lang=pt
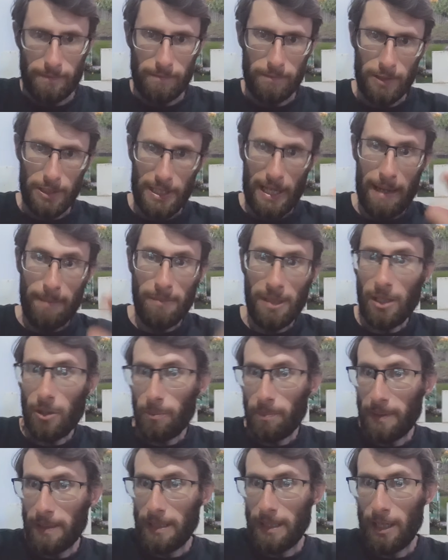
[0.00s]
Vou dar a minha
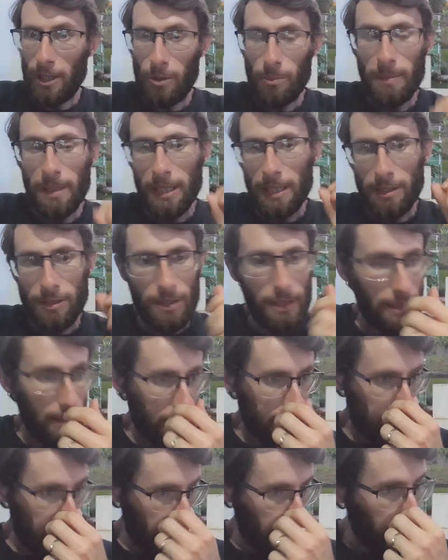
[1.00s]
opinião, minha
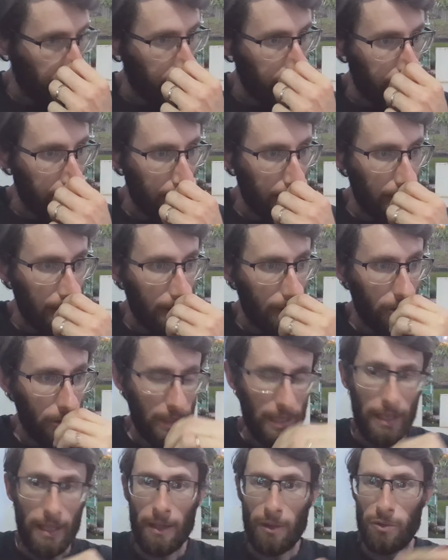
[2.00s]
indicação e o
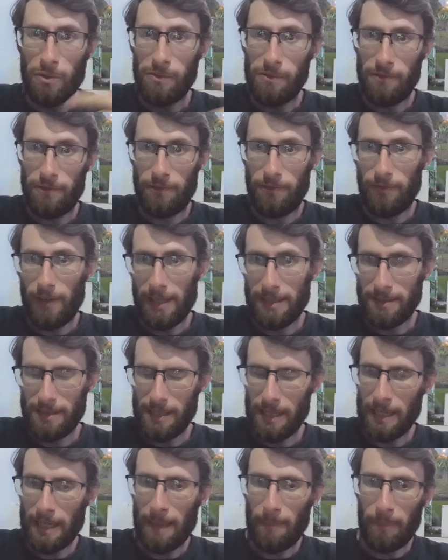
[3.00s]
que eu
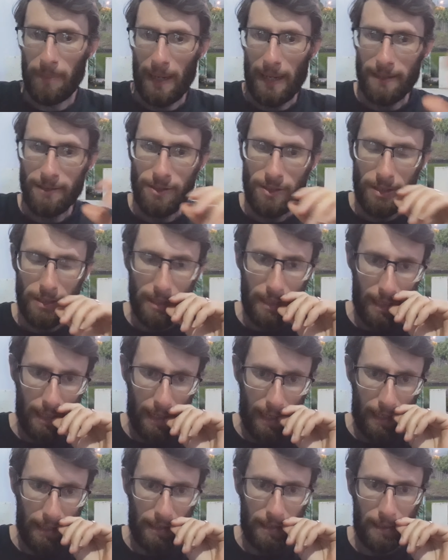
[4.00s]
fazia na
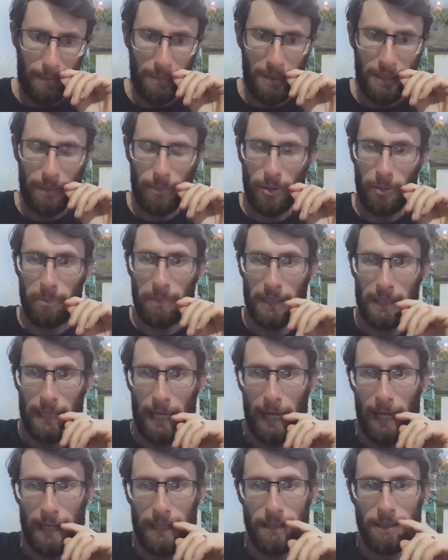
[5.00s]
prática na minha
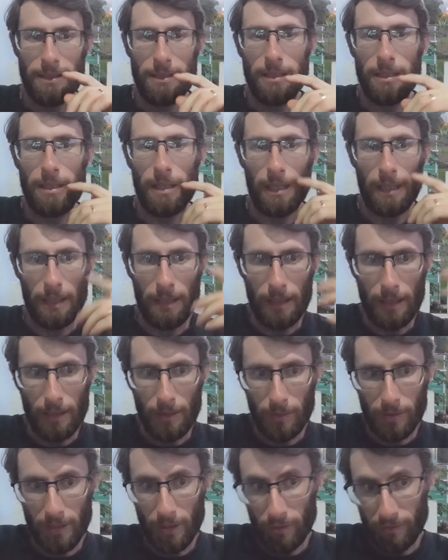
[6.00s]
propriedade
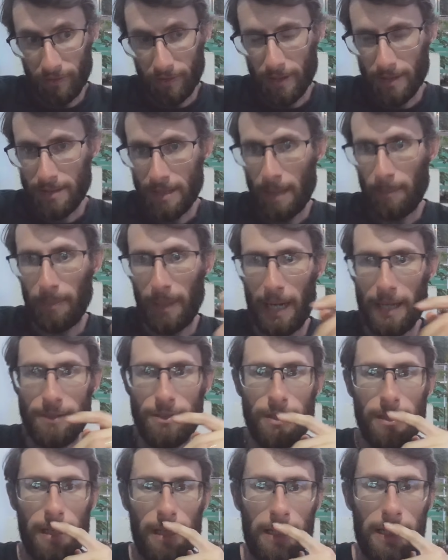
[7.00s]
e o que eu fiz na
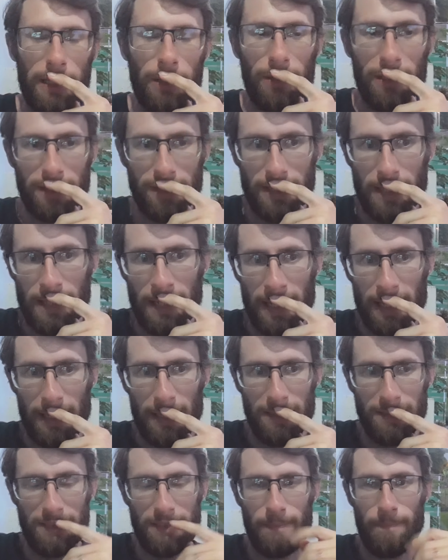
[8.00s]
prática ali com as
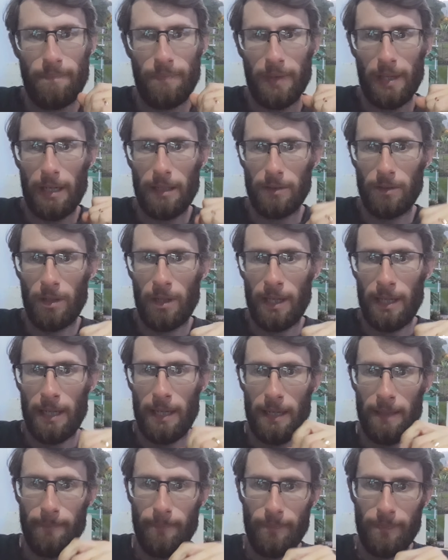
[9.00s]
terneiras
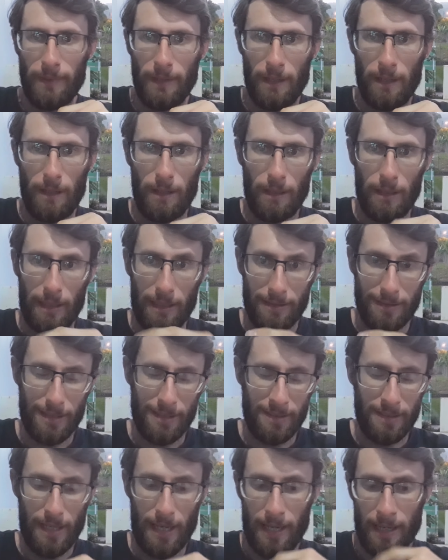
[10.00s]
agora nessa
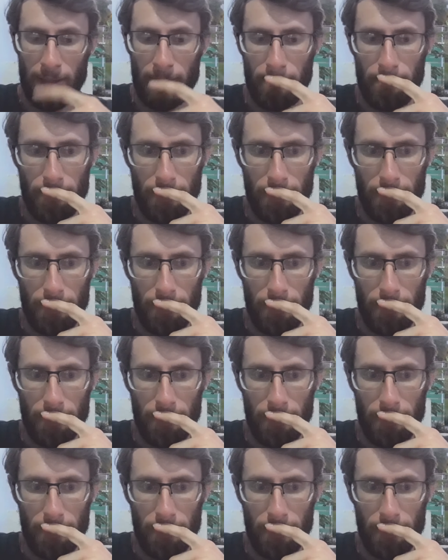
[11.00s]
série.